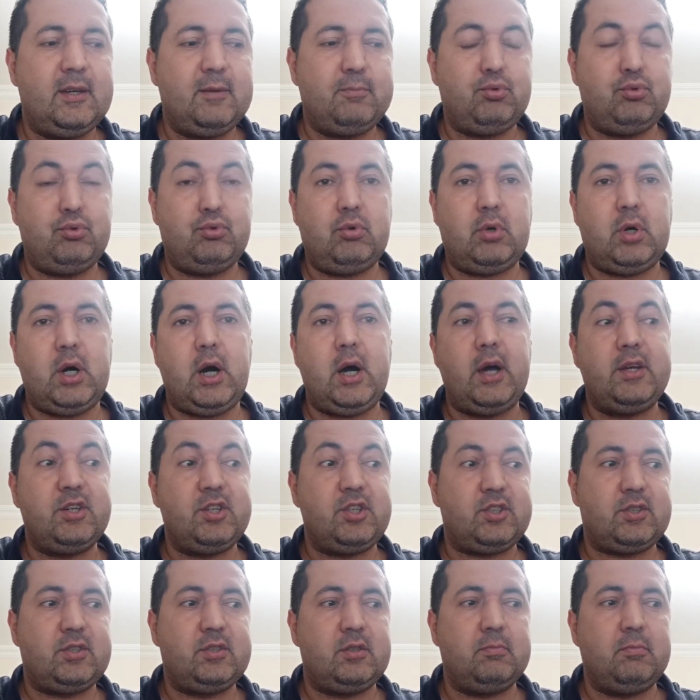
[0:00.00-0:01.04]
bu
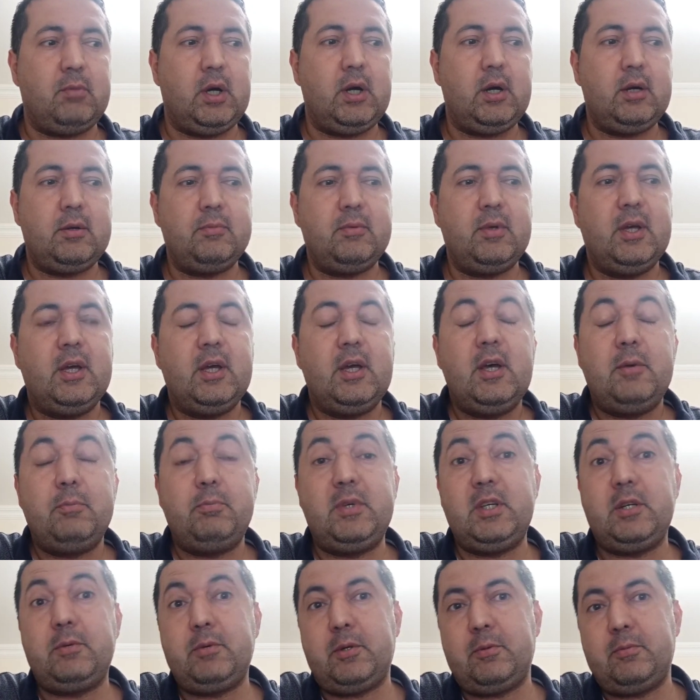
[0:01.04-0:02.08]
ayrıştırma,
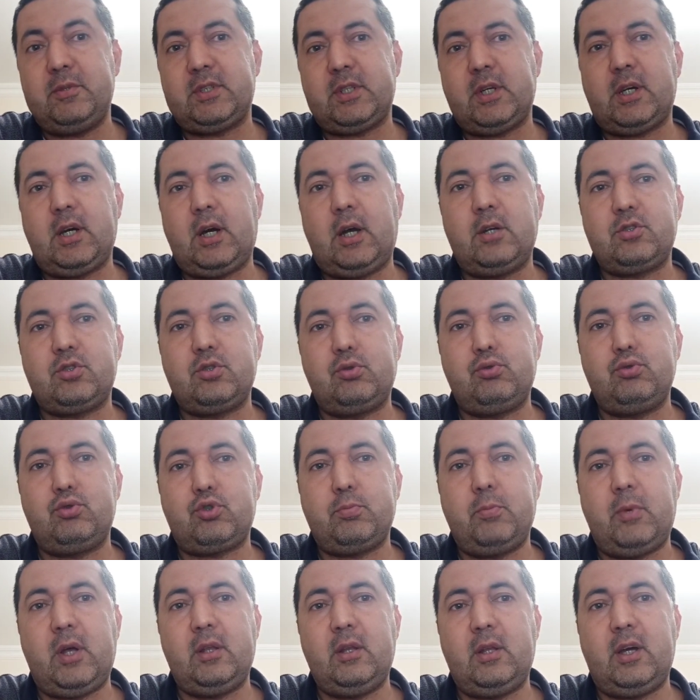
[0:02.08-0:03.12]
birbirimize karşı
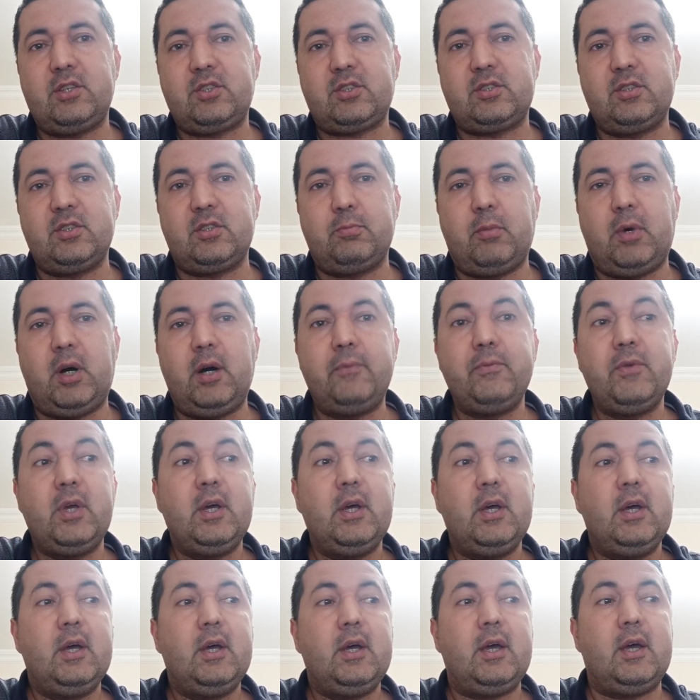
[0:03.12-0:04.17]
düşmanlaştırma
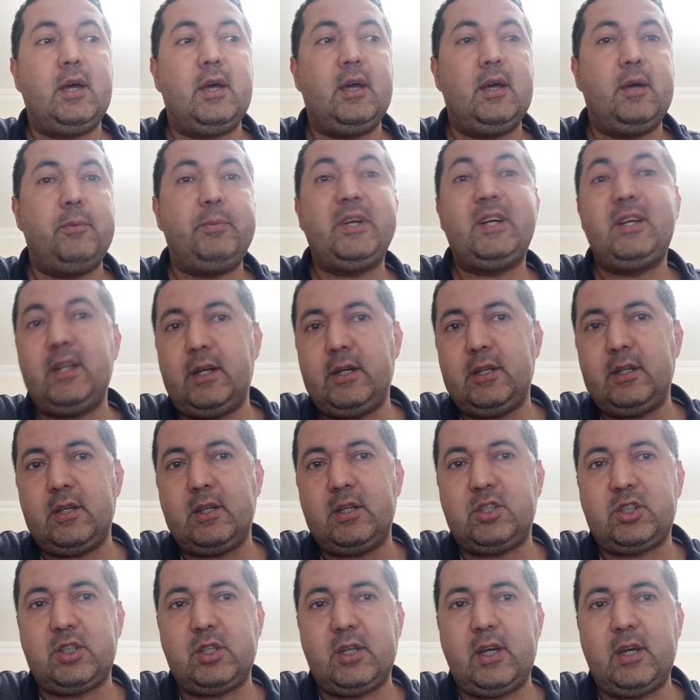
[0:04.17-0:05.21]
e, birilerinin
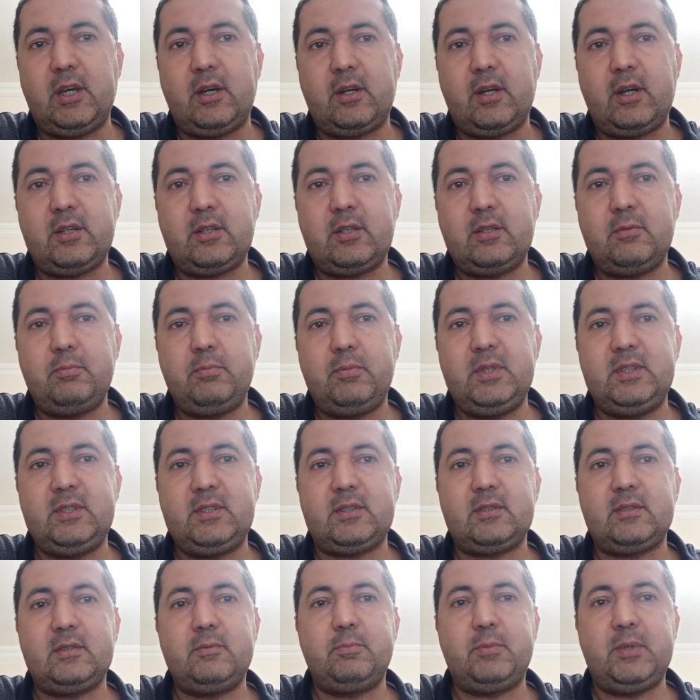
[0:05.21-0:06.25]
işine yarar.
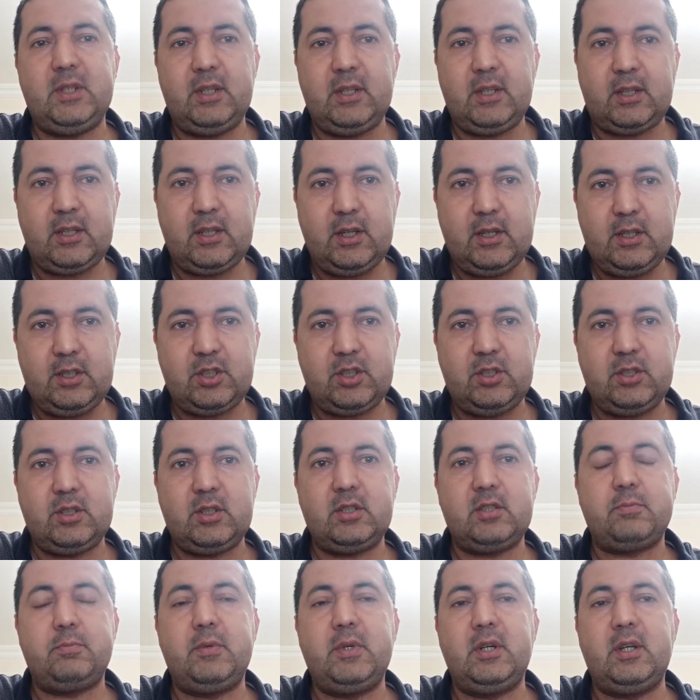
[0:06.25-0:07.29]
Biz birlikte
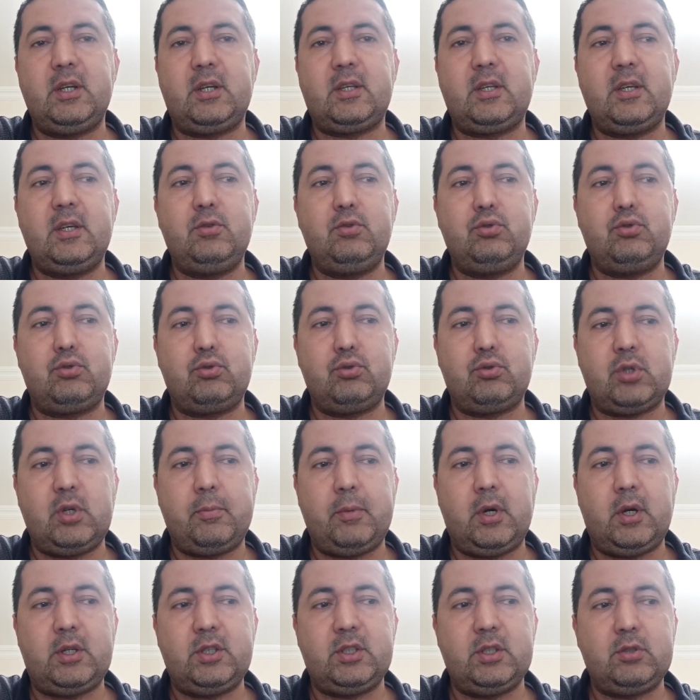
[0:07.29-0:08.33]
yaşayacağız, birlikte yüz yüze
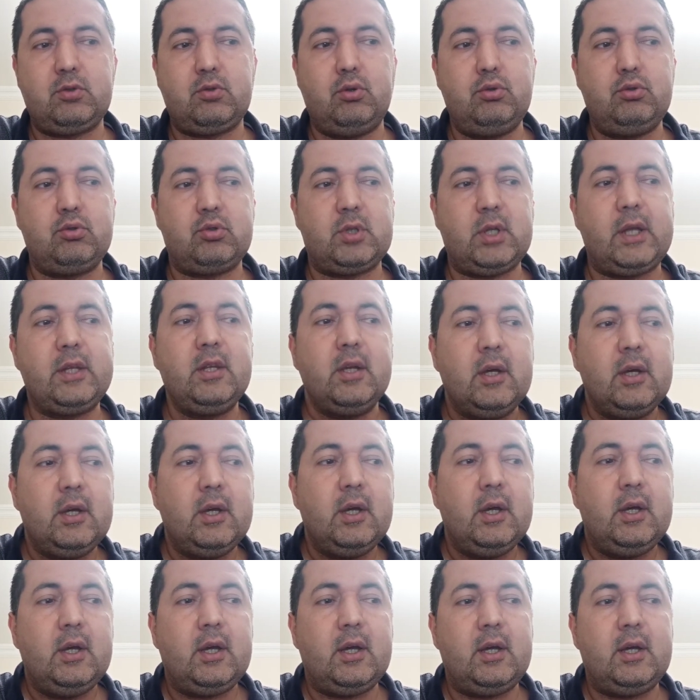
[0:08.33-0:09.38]
bakacağız. O yüzden
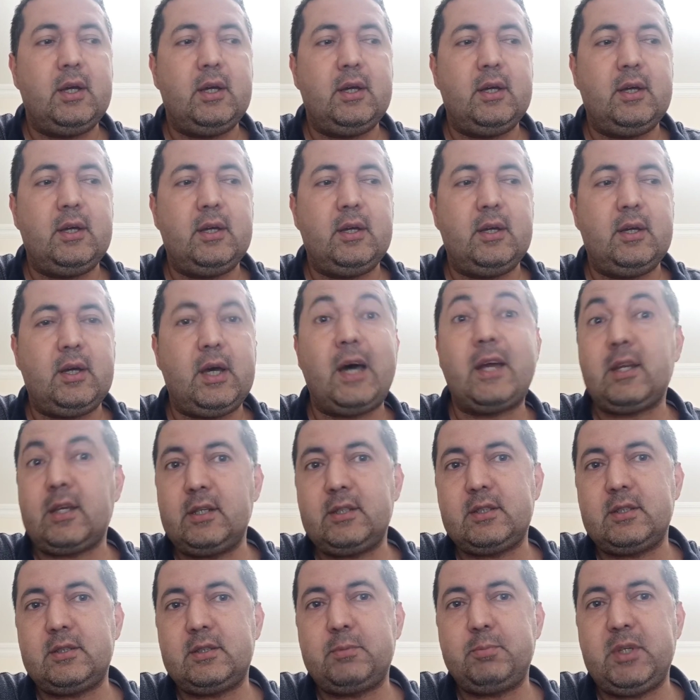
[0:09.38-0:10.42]
e,
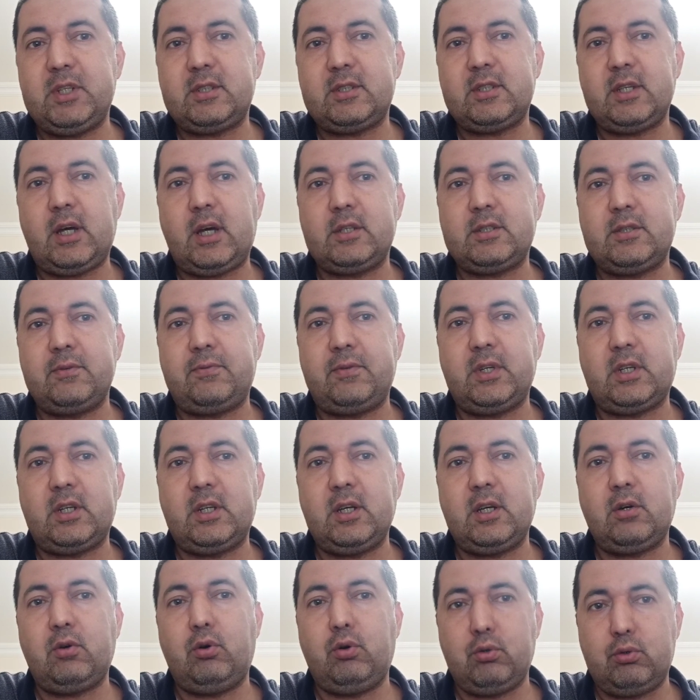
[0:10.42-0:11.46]
herkesin bir siyasi
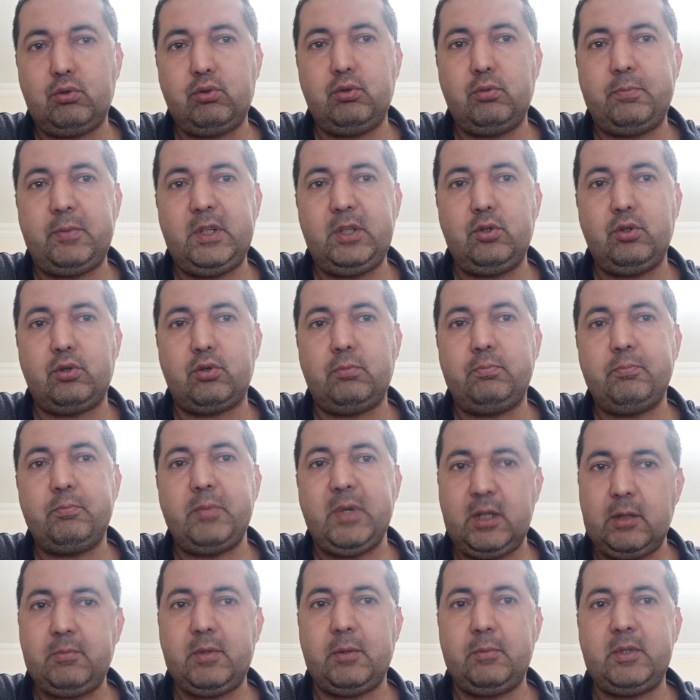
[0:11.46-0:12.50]
fikri olduğunu biliyorum.
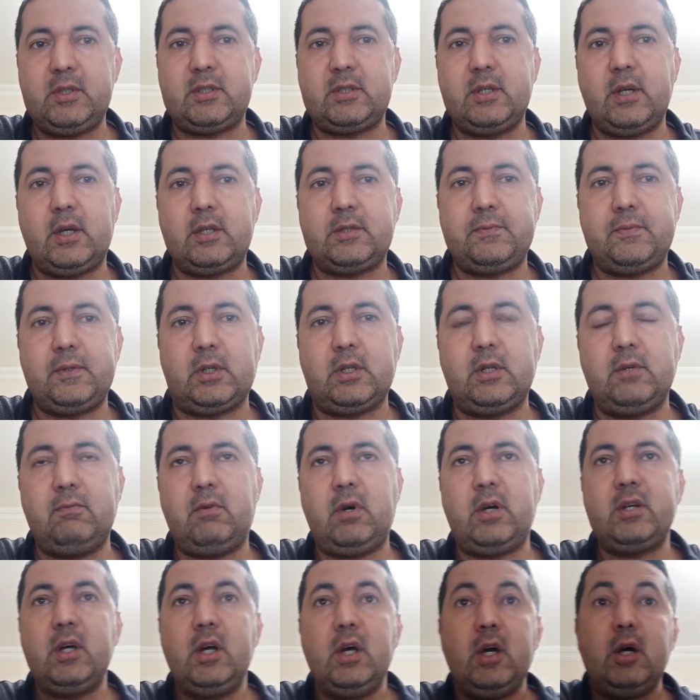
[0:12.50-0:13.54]
Benim de bir siyasi fikrim
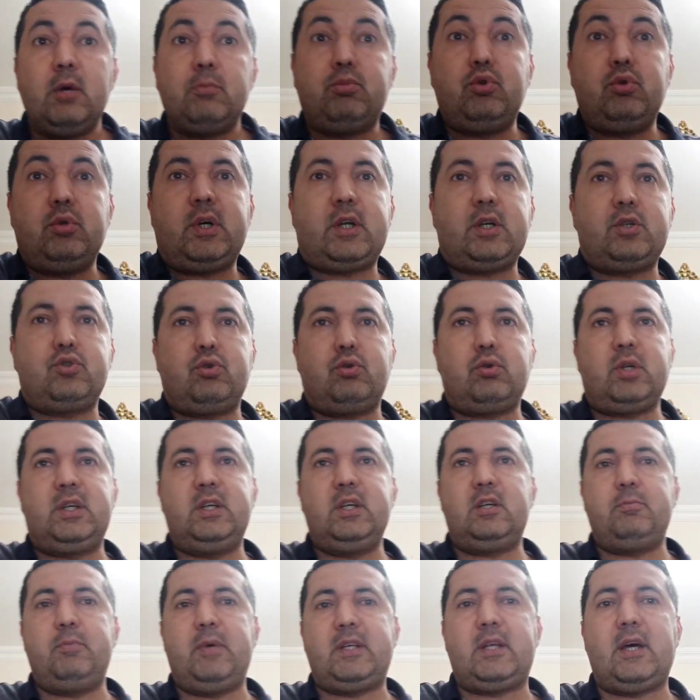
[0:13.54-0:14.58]
var. Bunlara çok
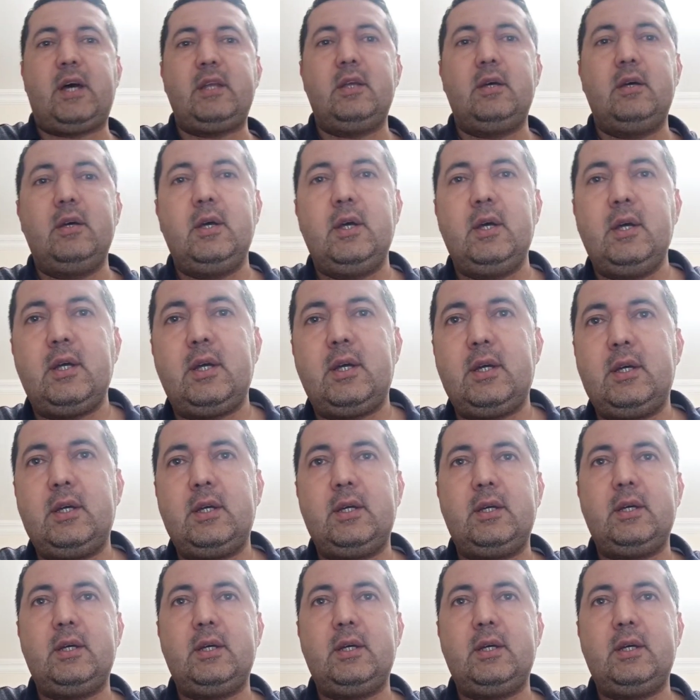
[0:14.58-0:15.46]
girmeden e,